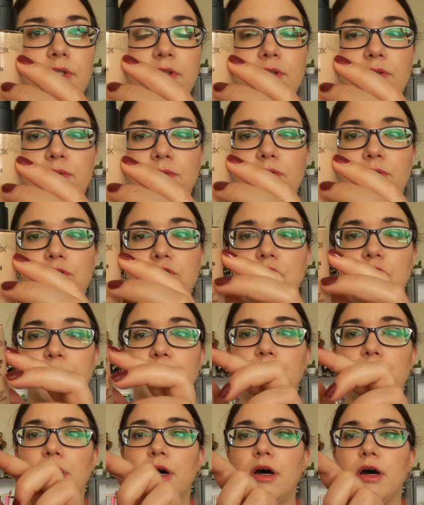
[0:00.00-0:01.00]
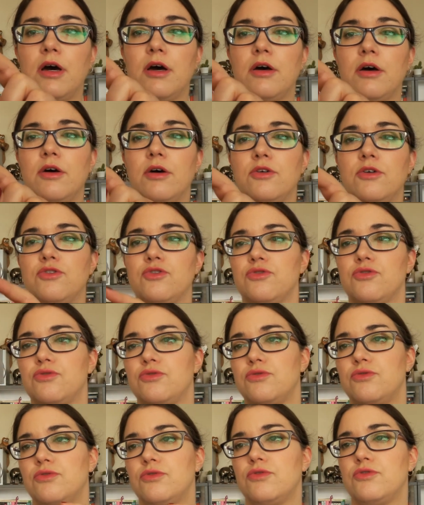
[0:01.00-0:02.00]
Donc je l'ai pas...
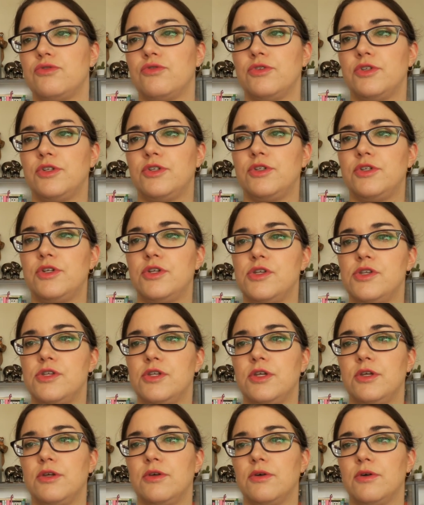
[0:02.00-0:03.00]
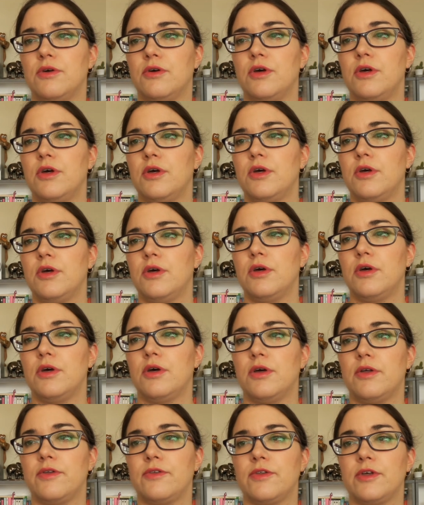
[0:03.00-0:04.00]
J'en ai utilisé euh,
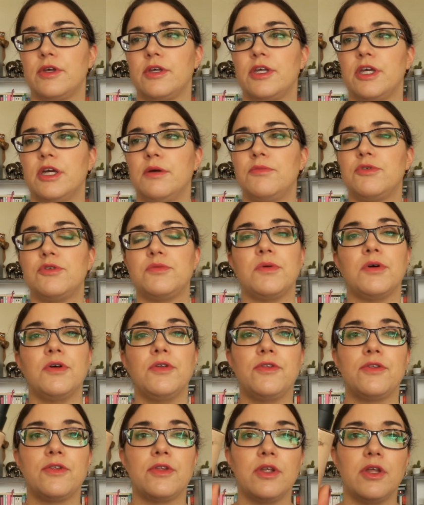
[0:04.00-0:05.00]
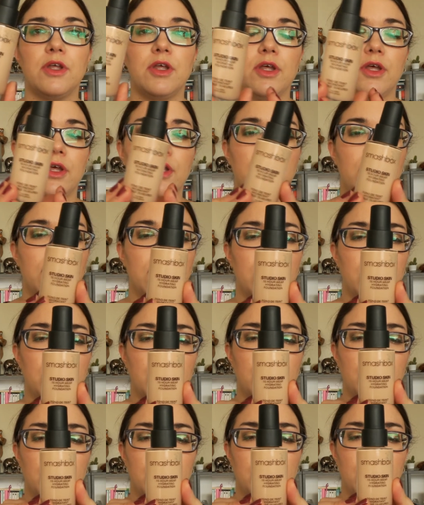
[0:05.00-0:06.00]
un cinquième, je pense.
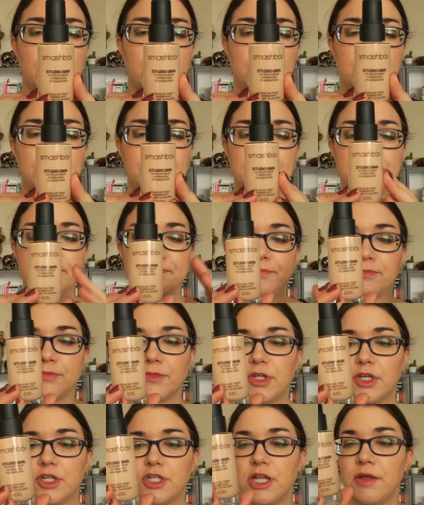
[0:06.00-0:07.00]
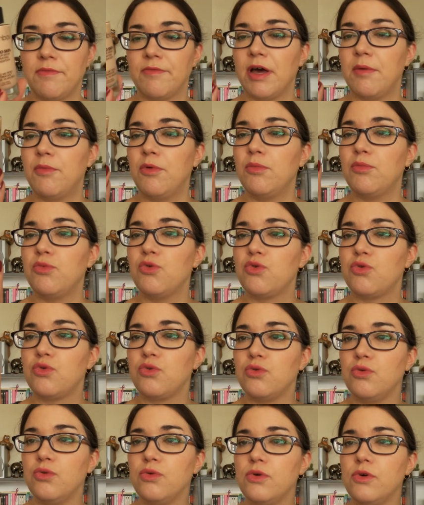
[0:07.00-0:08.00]
Euh, je l'aime vraiment
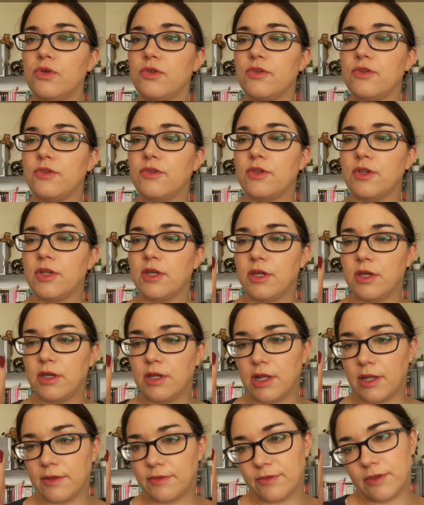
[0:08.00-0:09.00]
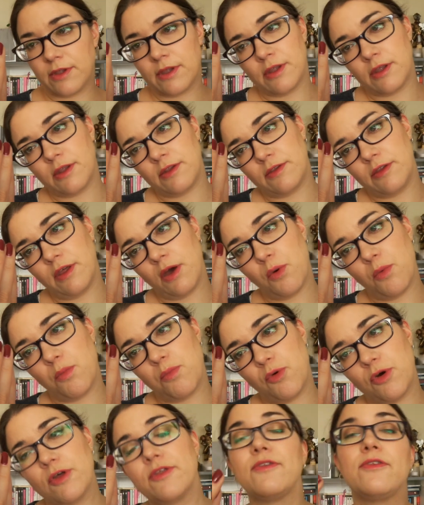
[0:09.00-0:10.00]
beaucoup. C'est la teinte
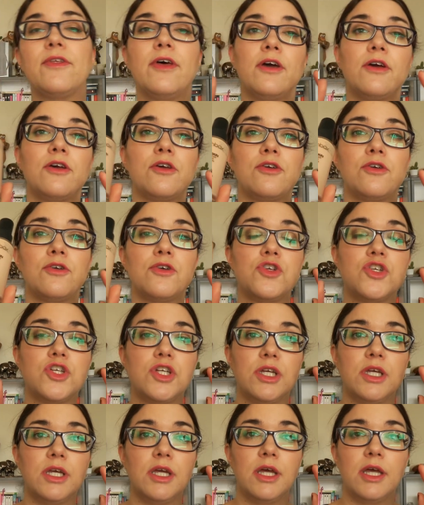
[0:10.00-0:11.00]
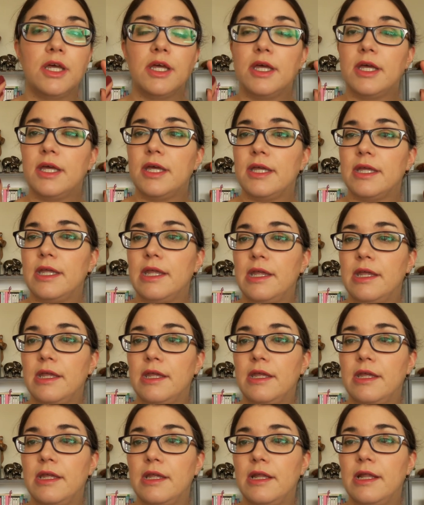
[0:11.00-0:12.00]
0.5 que j'ai.
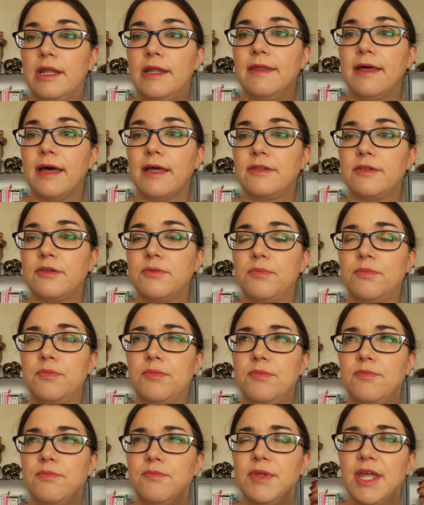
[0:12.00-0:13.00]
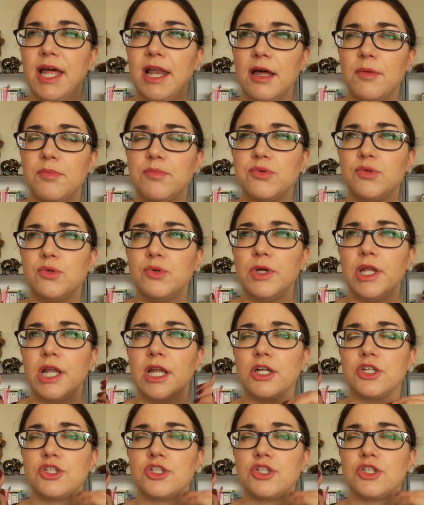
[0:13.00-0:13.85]
Il, hydrate bien la peau, il a un